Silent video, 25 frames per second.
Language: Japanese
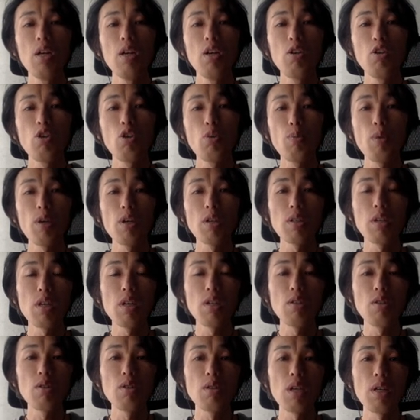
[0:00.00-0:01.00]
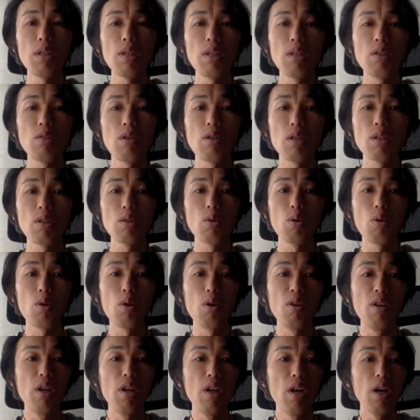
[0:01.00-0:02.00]
633年9月
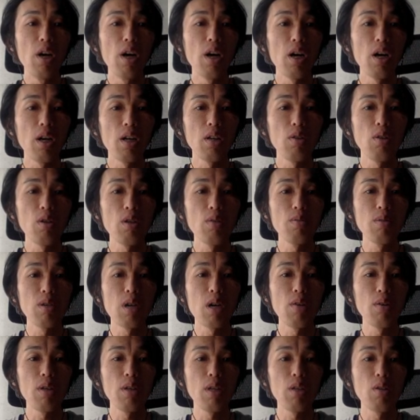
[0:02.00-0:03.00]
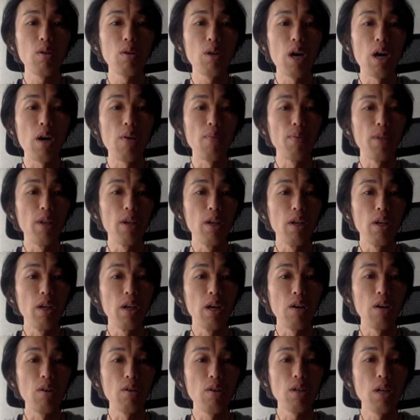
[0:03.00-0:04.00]
頃、ハーリド・イブン・アルリードが
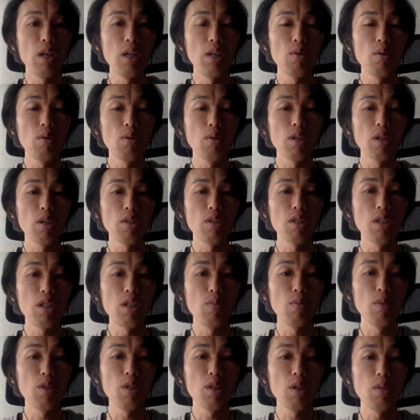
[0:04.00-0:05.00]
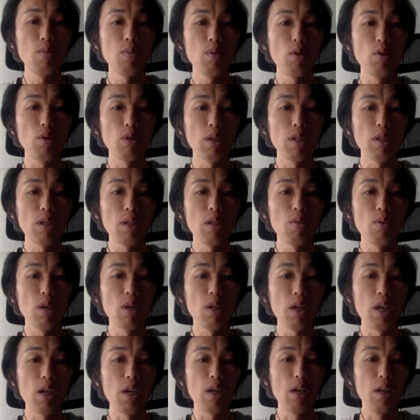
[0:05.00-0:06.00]
アルヒラに到着し、ムスリムを二手に分
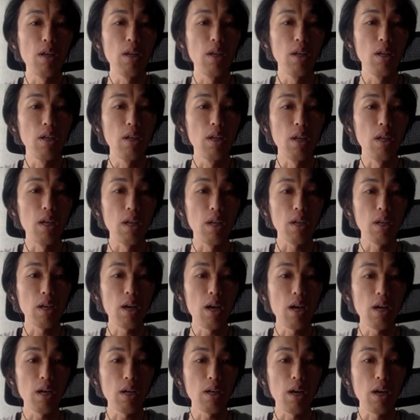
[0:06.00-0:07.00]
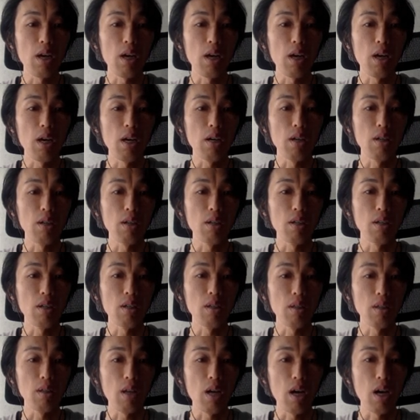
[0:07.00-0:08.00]
け、カーカ、
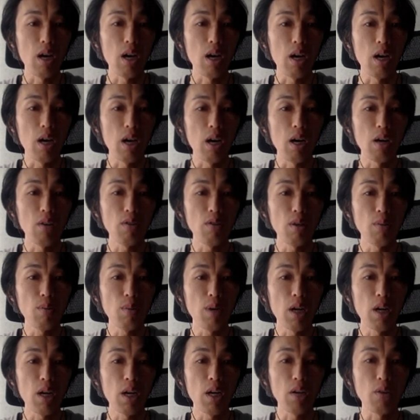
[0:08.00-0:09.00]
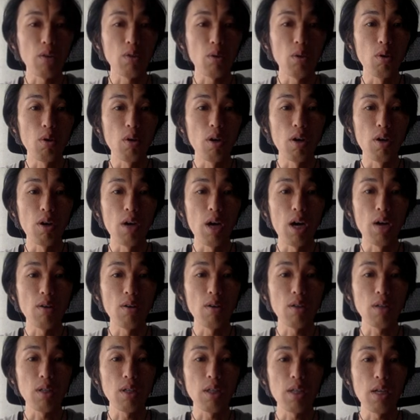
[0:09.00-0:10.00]
アルバララと
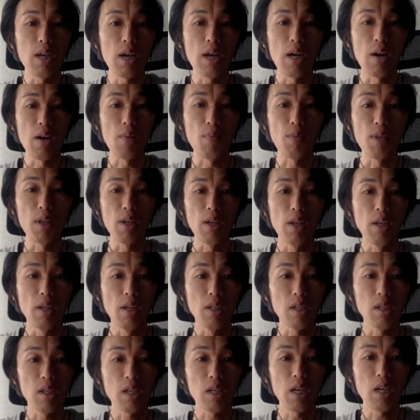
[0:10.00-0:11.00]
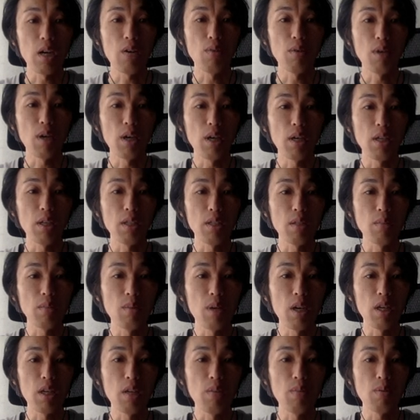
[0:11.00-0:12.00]
アルキアラ、指揮官は
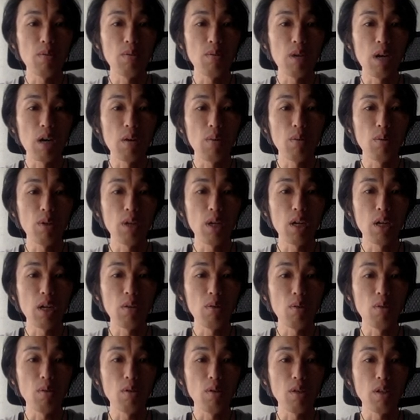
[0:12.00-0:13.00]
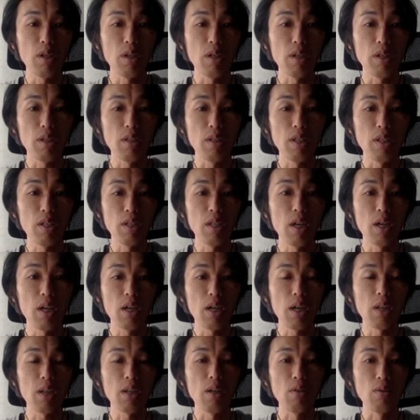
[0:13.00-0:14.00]
イスマ・イブン・アブダラの西団
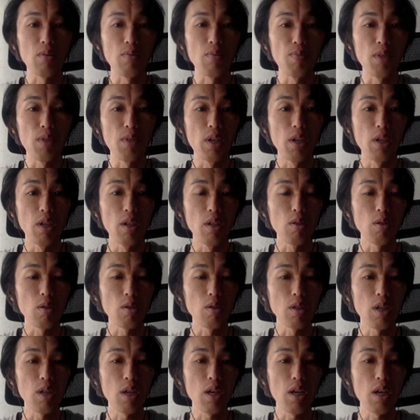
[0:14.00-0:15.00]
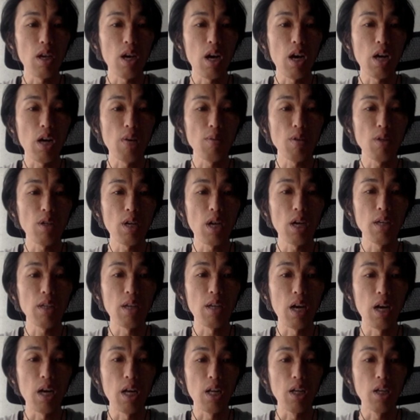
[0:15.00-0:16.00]
からなる。そして
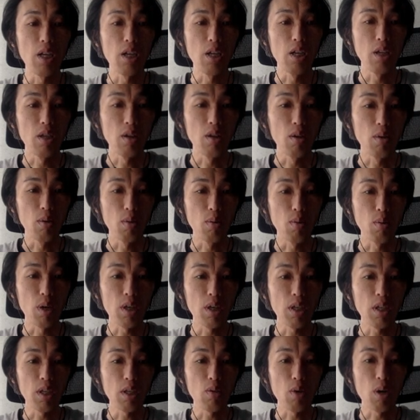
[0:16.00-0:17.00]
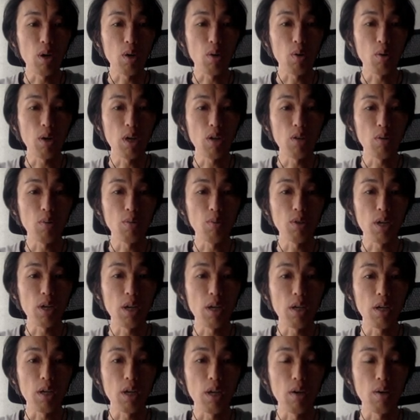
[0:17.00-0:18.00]
アブ・ライラ、ワリードはこれらの部
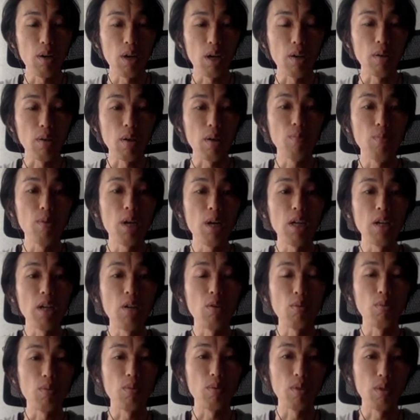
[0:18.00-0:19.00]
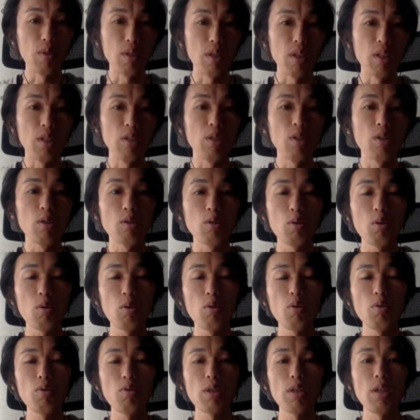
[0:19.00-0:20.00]
隊、アブライラの、こ
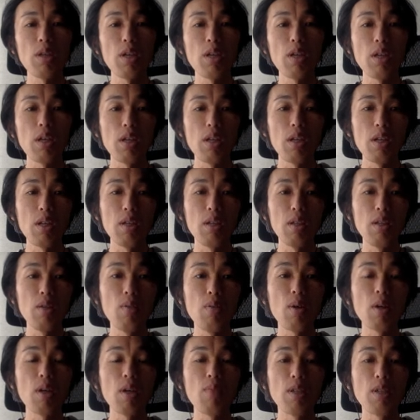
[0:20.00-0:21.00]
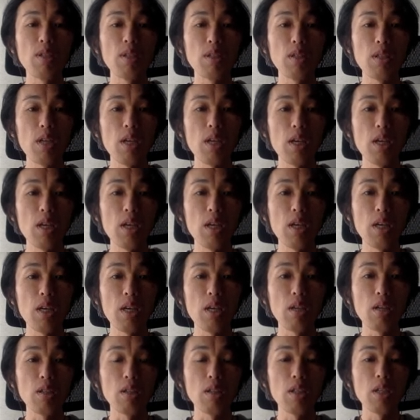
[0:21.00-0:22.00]
の二手に分けまして、えー、
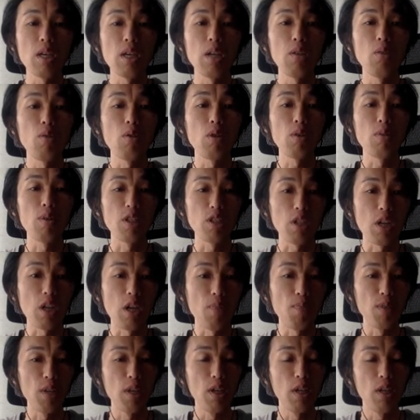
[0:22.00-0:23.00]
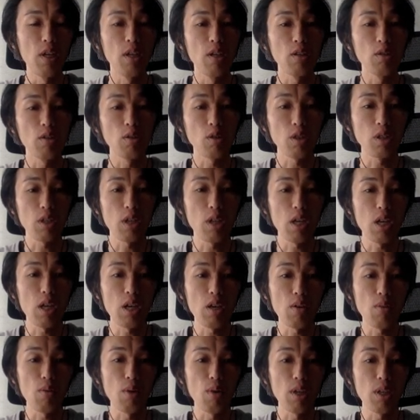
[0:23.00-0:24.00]
指揮下に置きました。そして、
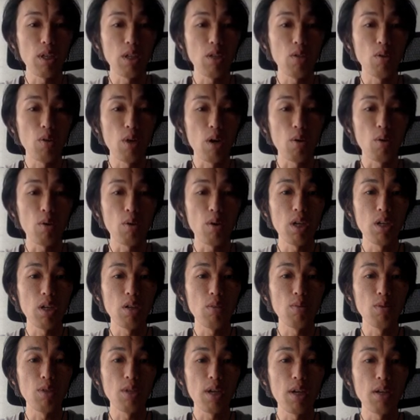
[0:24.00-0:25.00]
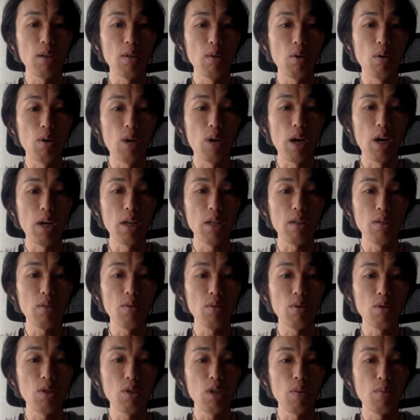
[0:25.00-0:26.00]
えー、ワリードはこれらの部隊を
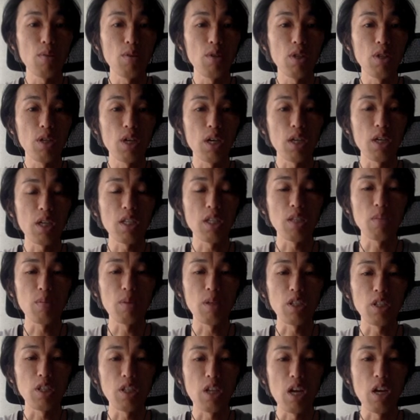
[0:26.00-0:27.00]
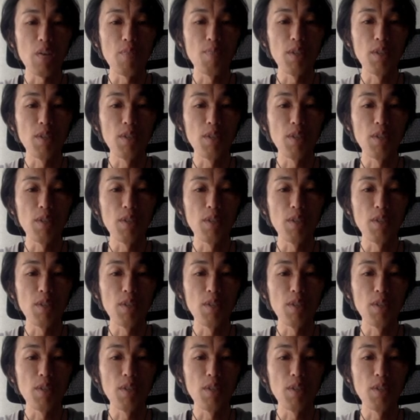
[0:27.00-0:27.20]
アイン・ウル・タムルに派遣しました。